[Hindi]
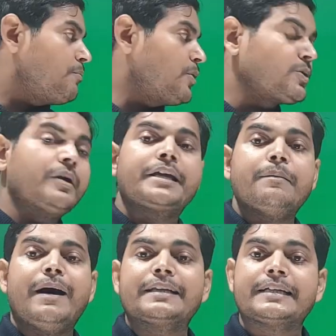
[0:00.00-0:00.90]
प्रोटॉन की
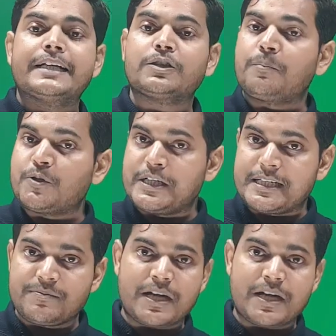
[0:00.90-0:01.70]
बात करें तो पॉजिटिव